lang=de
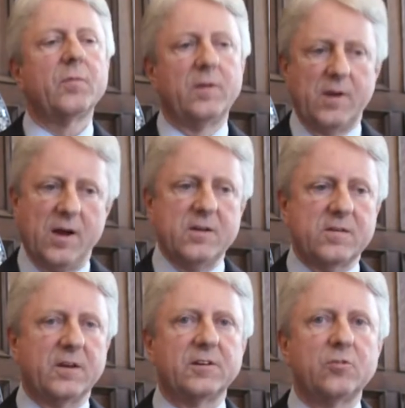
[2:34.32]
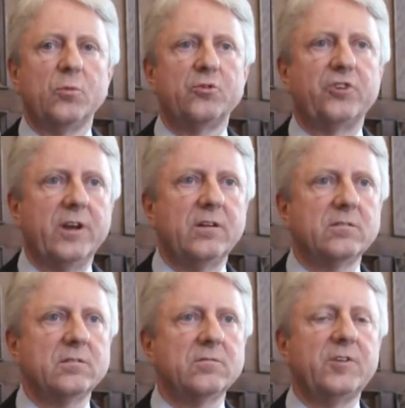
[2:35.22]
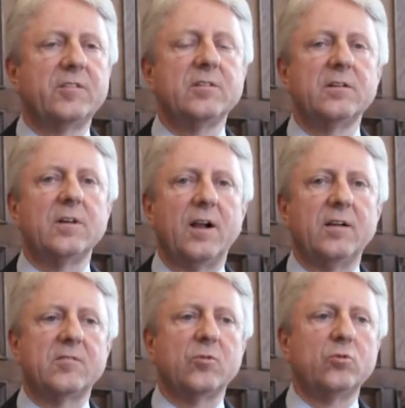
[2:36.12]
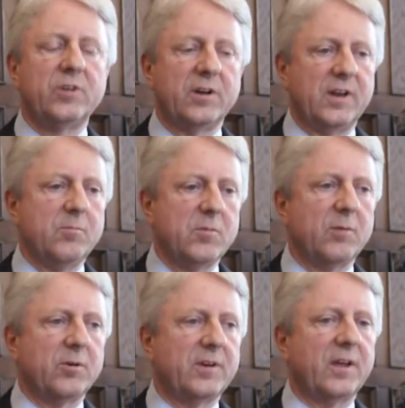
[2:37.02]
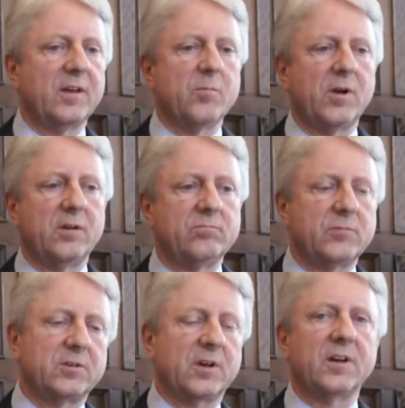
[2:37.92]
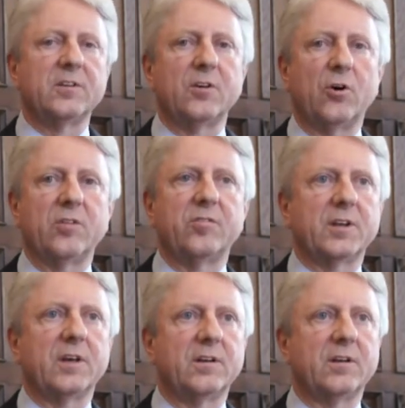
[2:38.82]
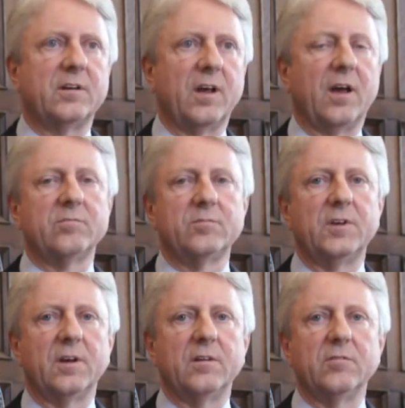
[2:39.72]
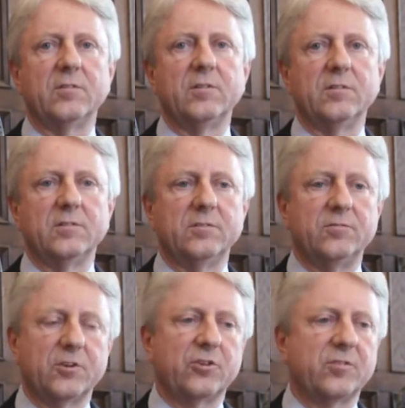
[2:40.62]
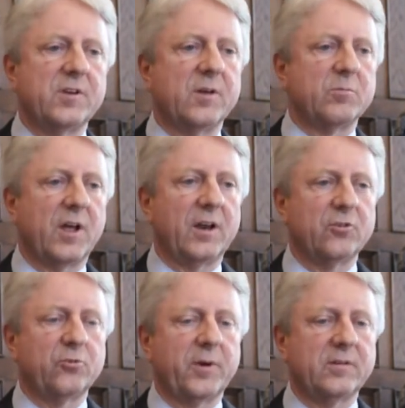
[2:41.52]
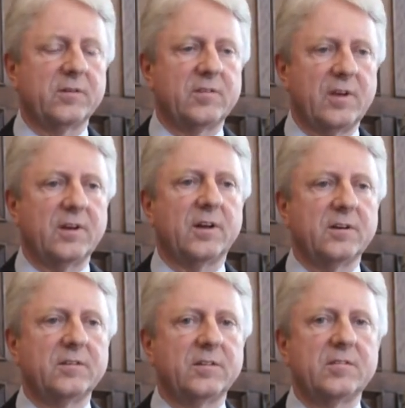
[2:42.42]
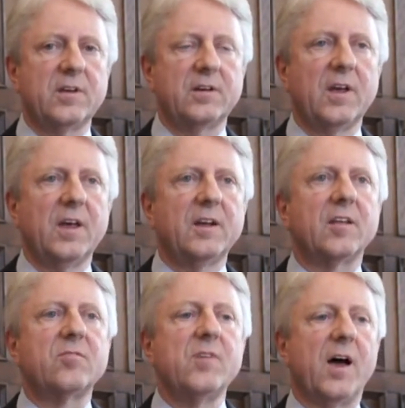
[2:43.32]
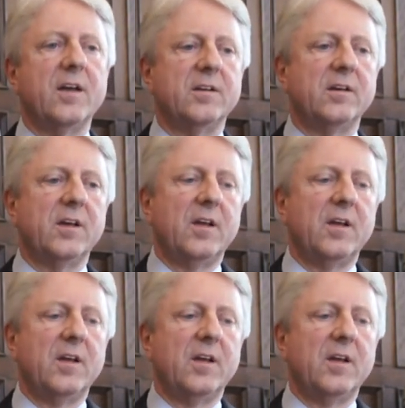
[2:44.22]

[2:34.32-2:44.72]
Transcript: Ja, ich kann das nur bestätigen. Wir sind als Unternehmen, aber ich denke mal, da kann ich auch als Vertreter der, der äh, Wirtschaft hier im Saarland sprechen, sehr daran interessiert, dass wir ein